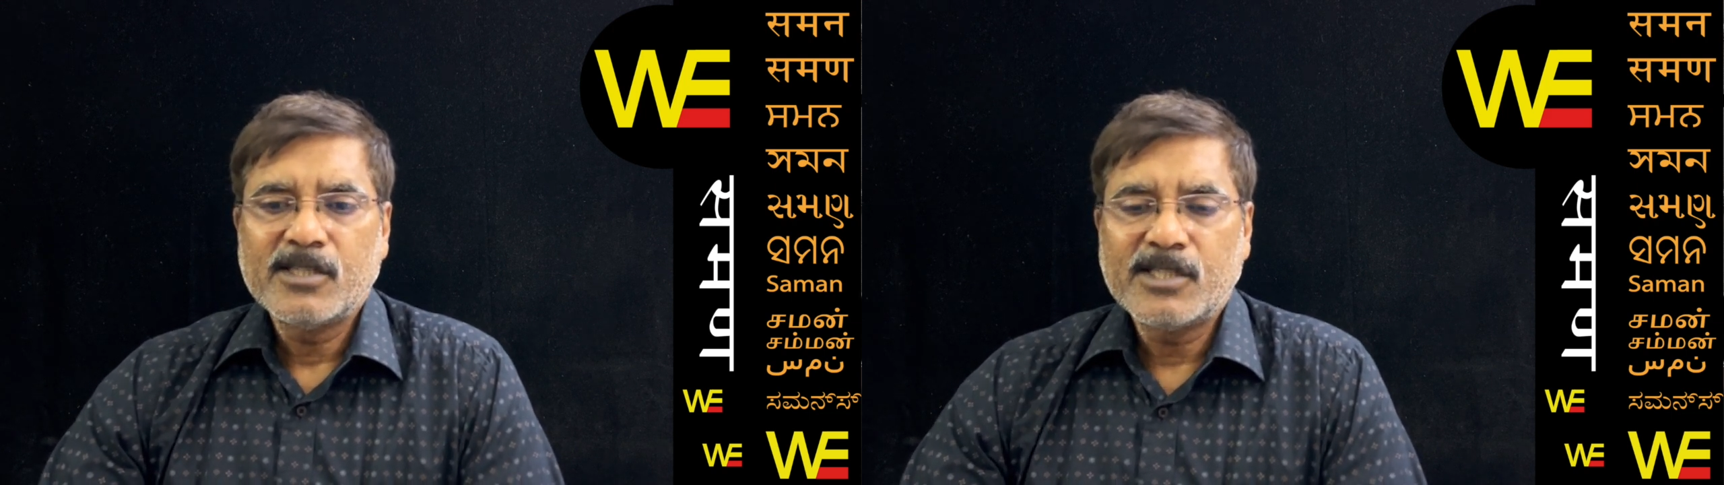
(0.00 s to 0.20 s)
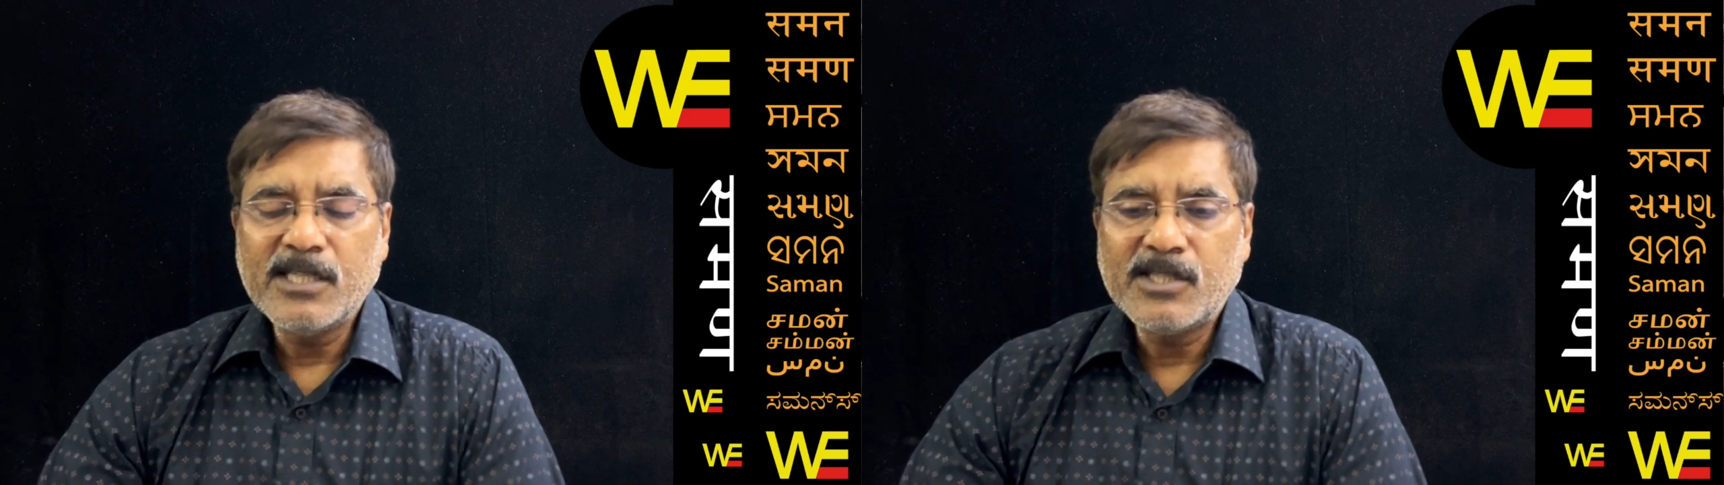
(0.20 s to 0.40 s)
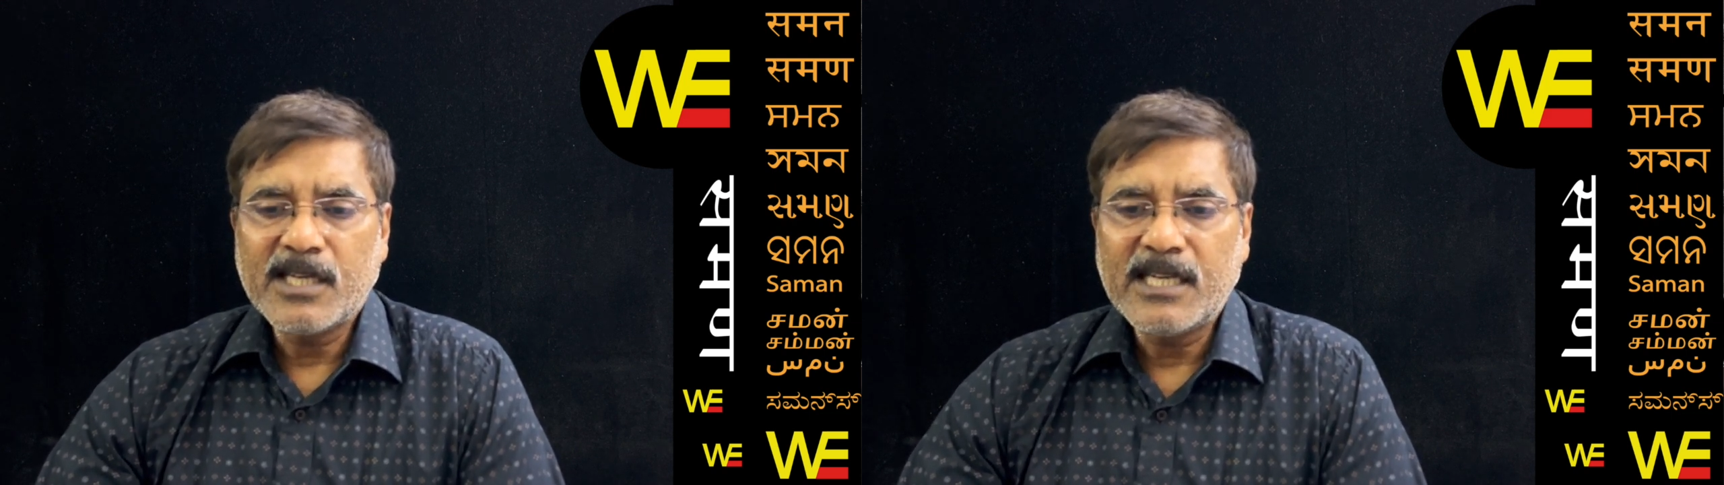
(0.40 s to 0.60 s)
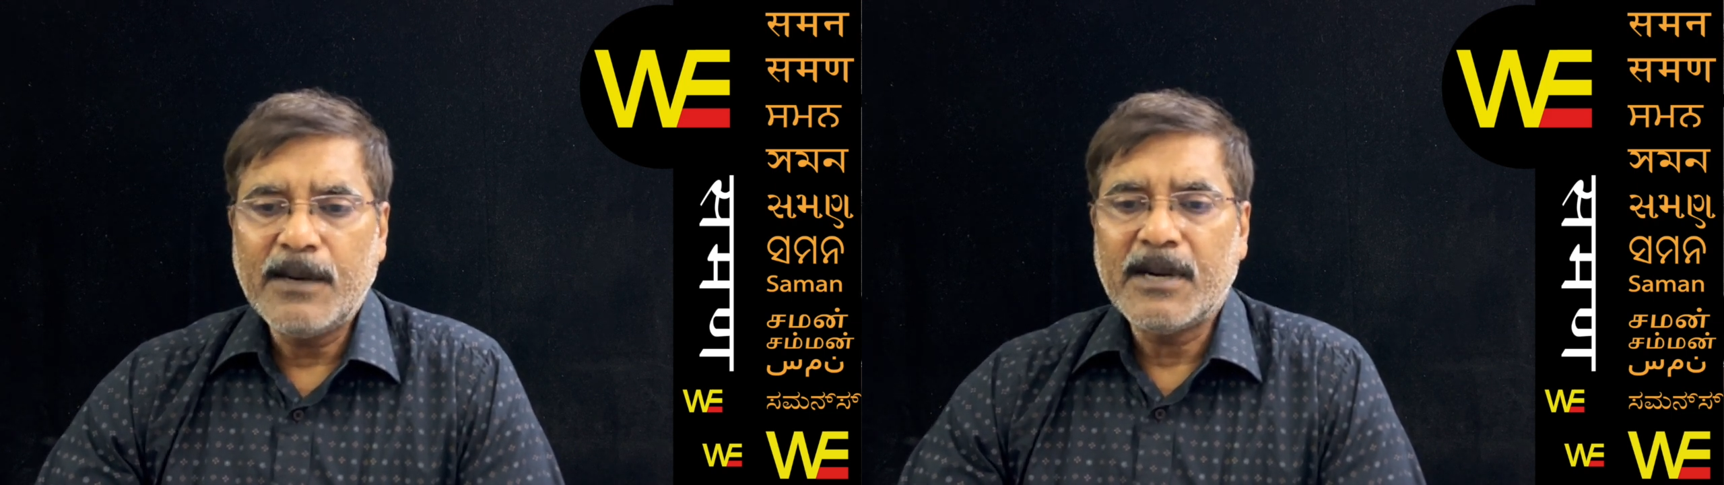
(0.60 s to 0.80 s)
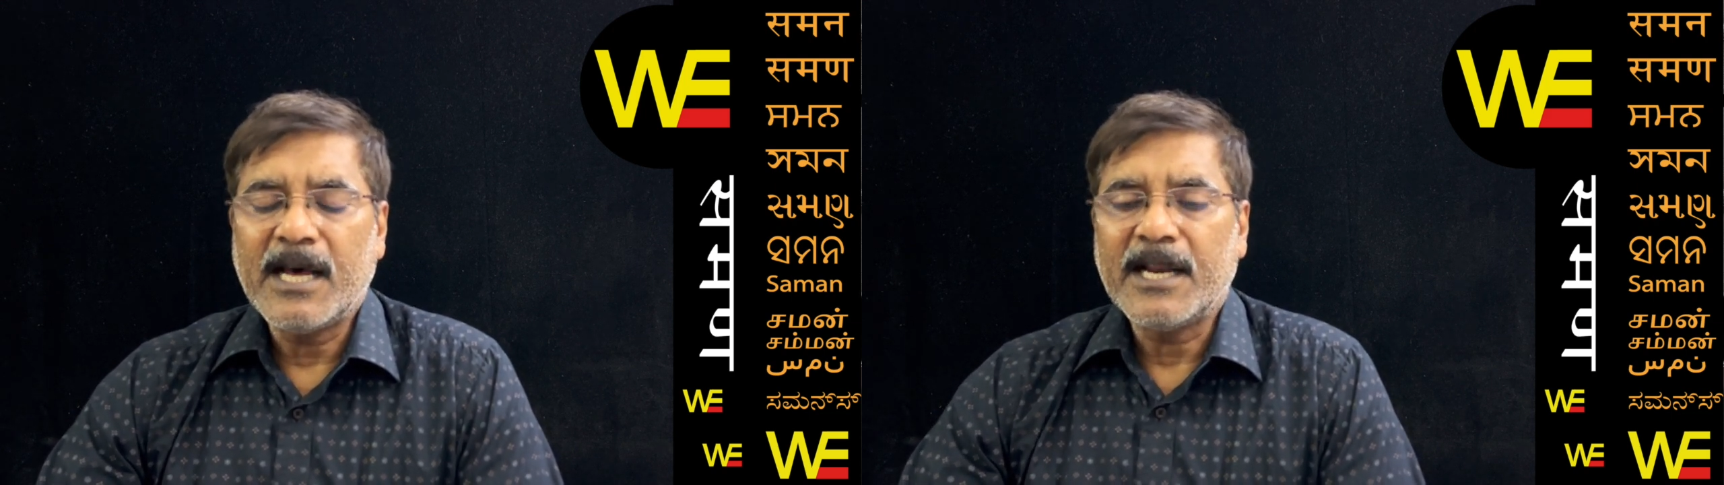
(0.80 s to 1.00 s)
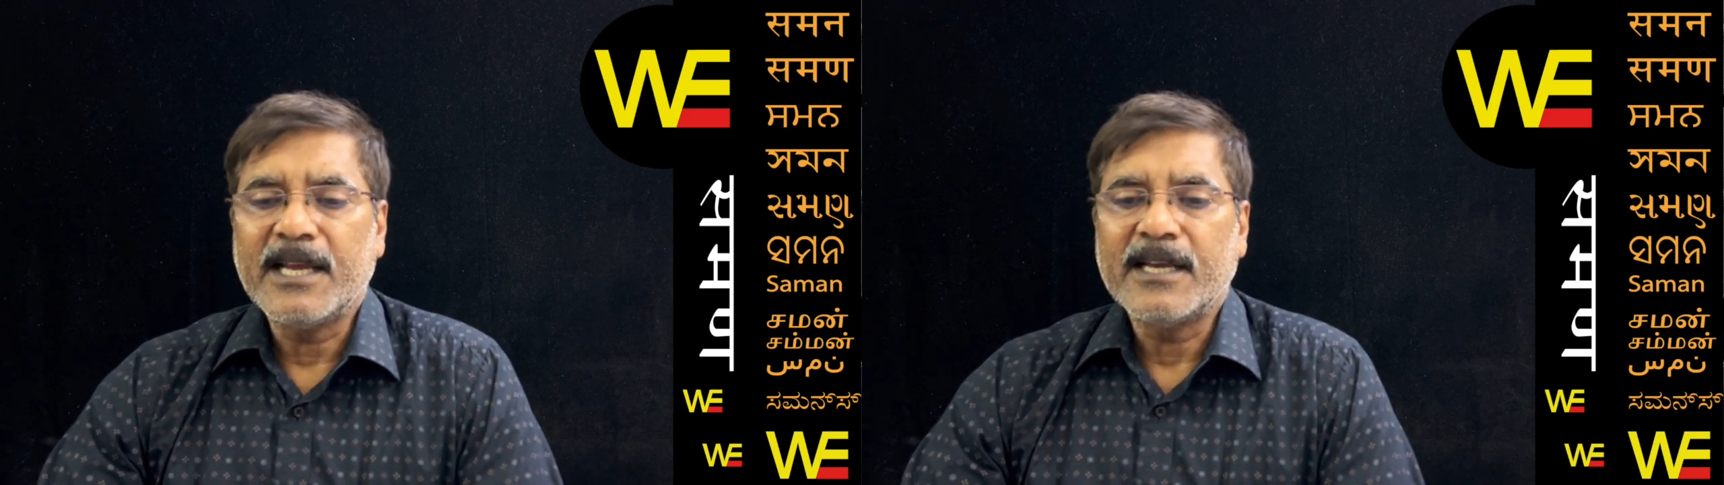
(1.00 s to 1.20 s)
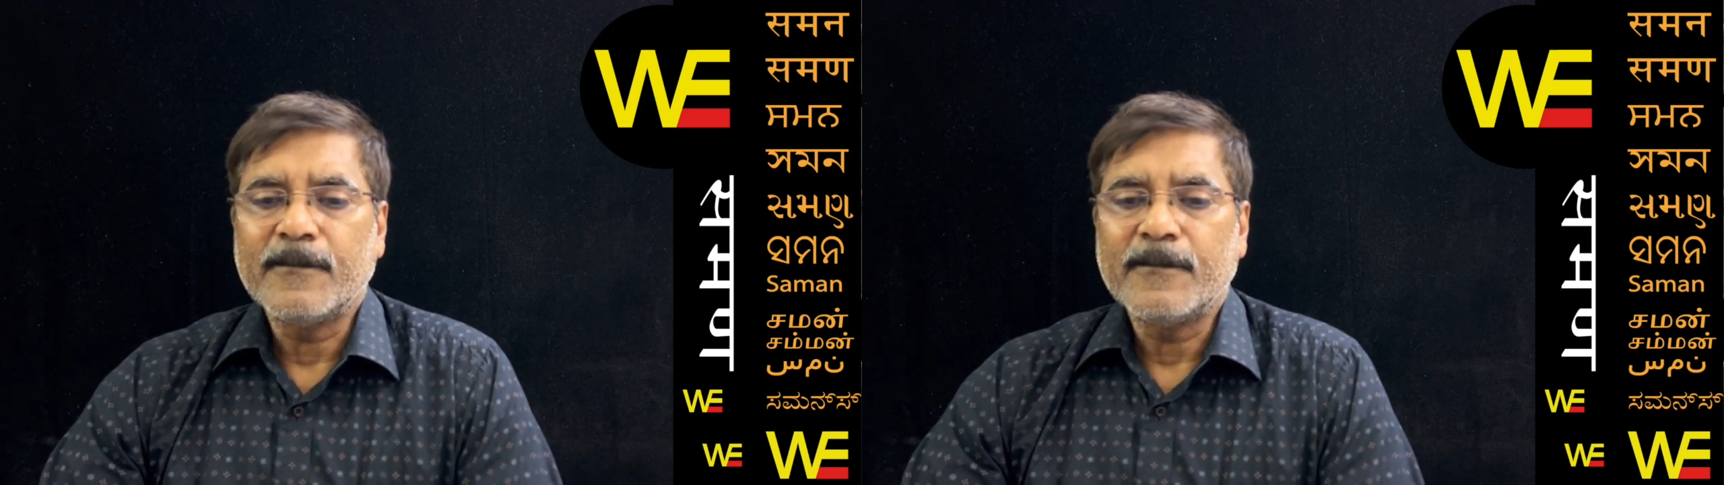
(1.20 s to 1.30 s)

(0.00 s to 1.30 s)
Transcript: जनसंख्या बढ़ा रहे हैं